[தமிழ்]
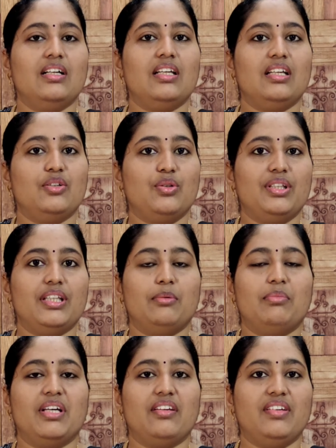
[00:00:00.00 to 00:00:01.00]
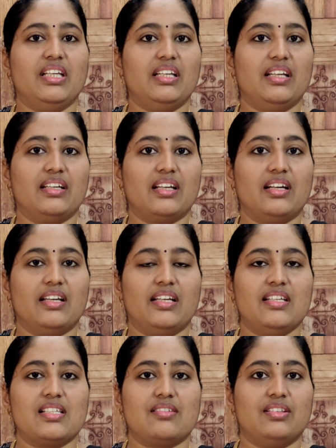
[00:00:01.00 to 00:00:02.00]
நீங்களும் இதே மாதிரி வீட்டில் இருக்கிற
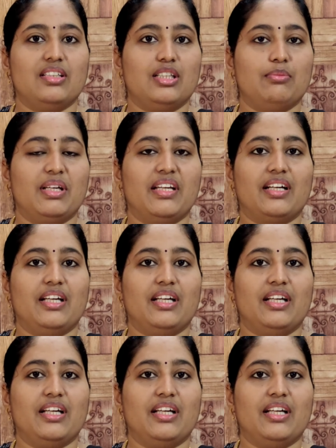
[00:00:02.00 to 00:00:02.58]
லேடிஸ்க்கு வந்து இந்த மாதிரி